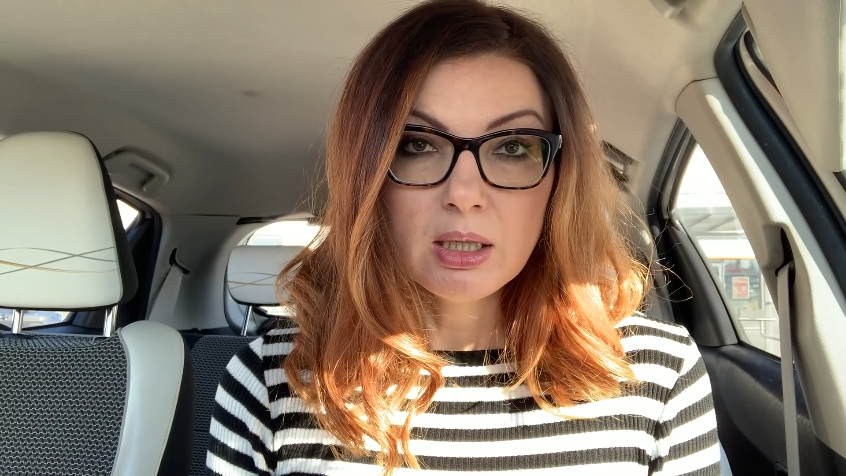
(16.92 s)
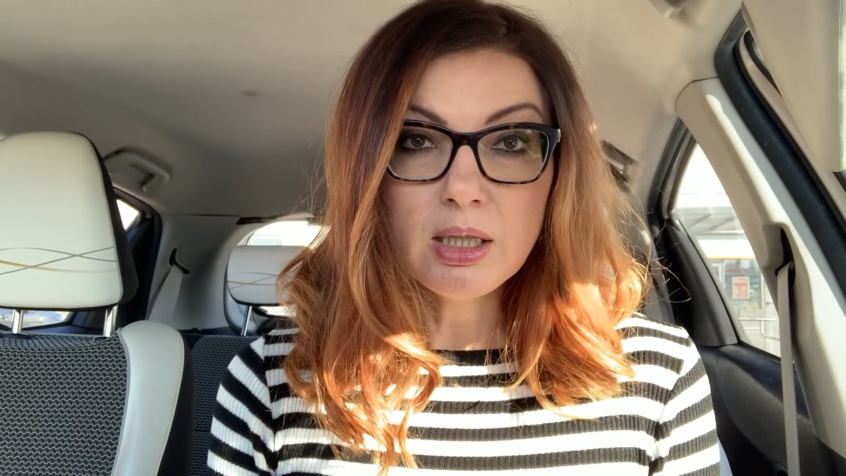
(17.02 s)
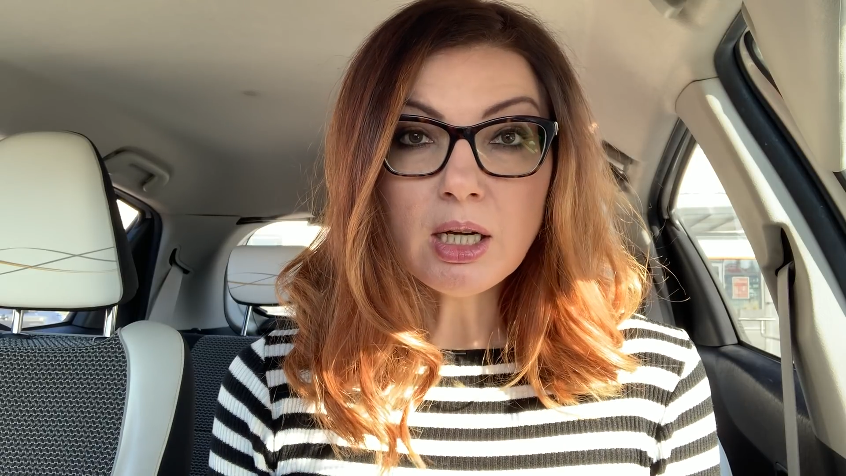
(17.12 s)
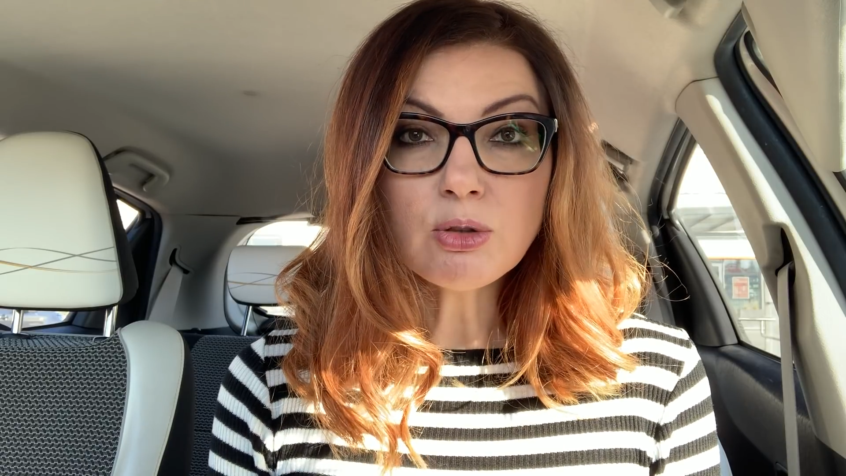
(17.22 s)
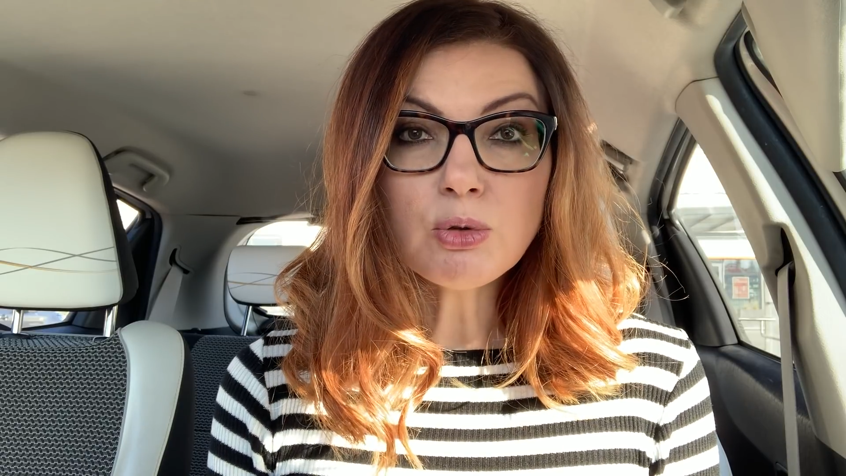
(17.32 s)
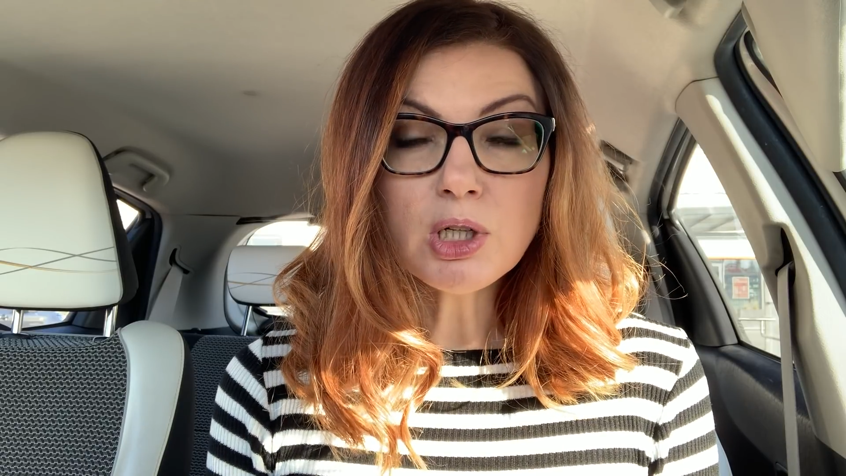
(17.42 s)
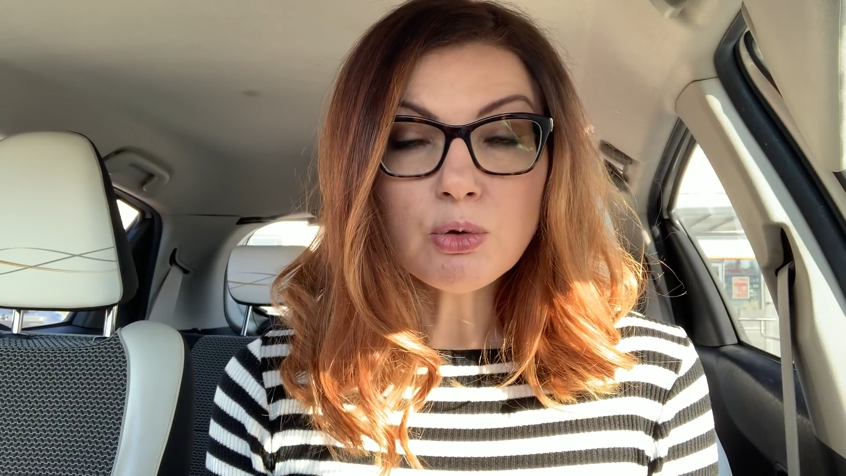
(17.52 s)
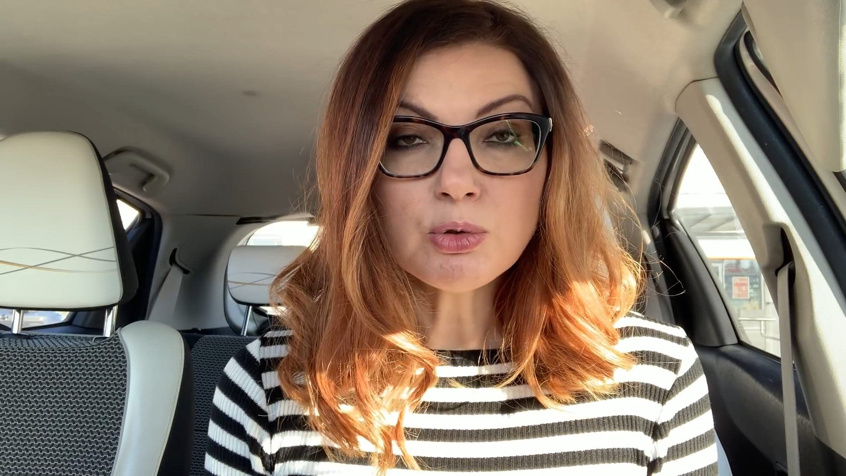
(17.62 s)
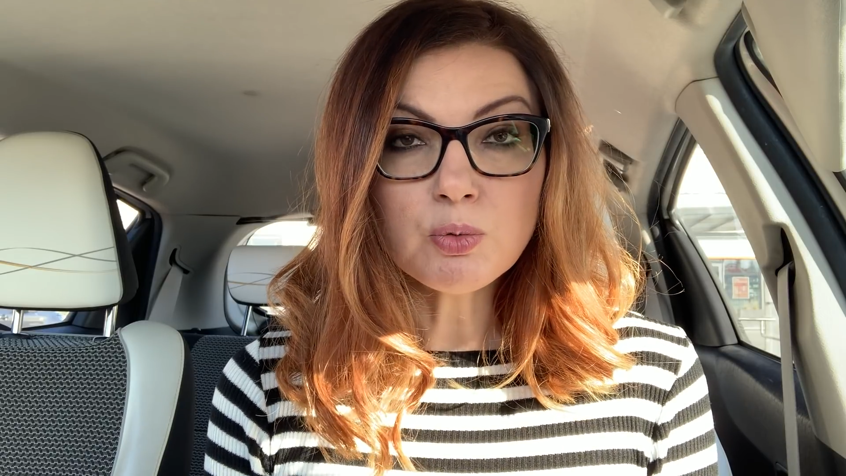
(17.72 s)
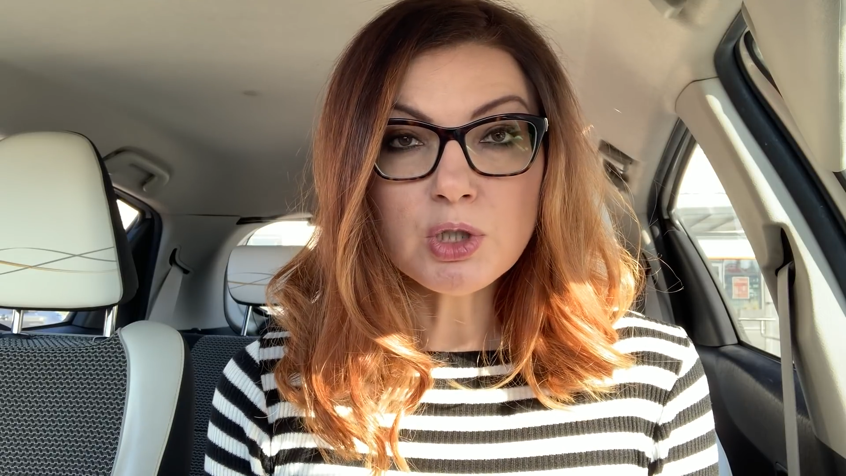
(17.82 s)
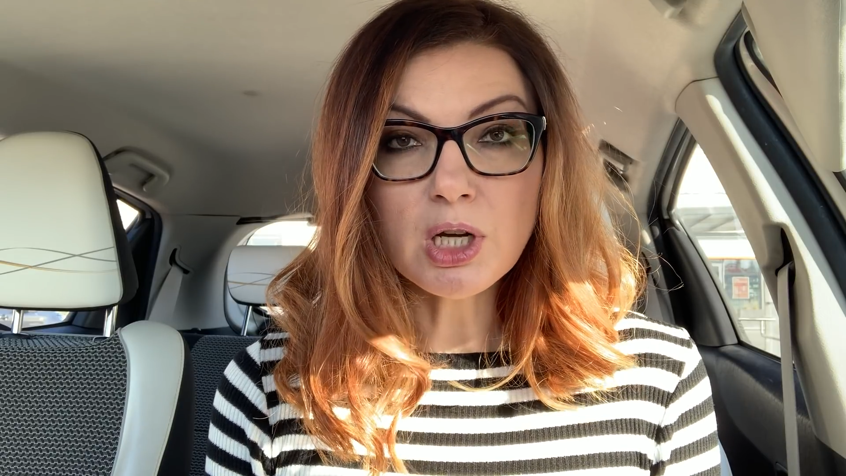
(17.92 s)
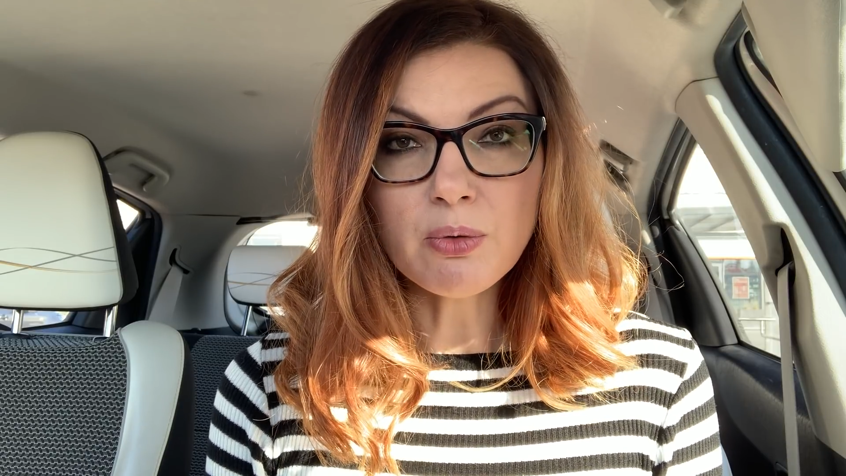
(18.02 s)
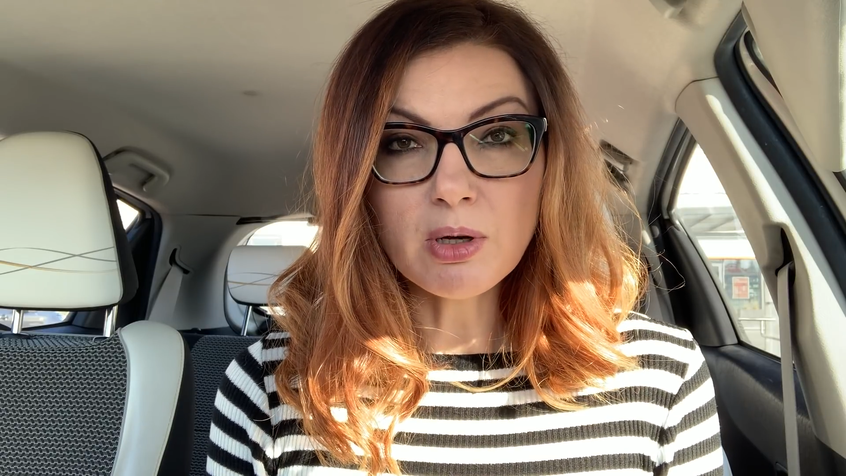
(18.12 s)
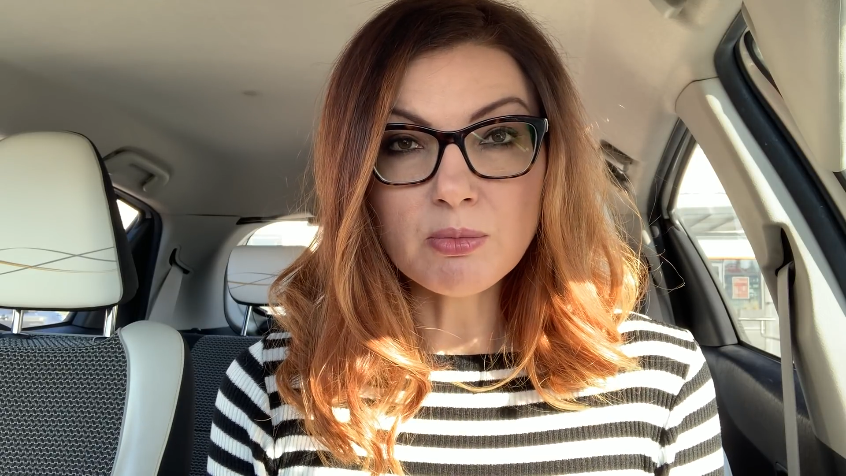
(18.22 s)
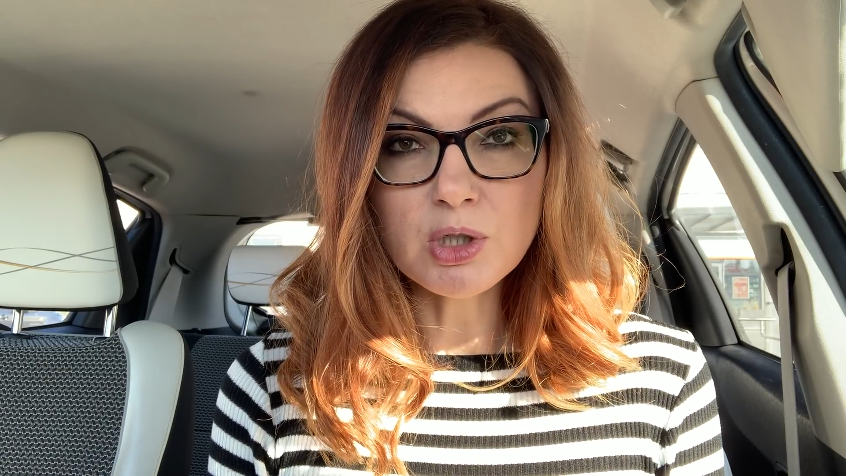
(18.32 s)
i na której
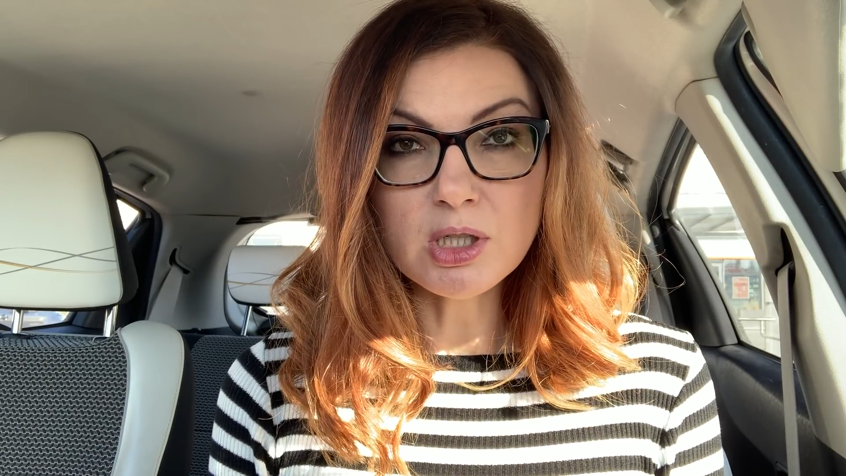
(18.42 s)
usłyszałam,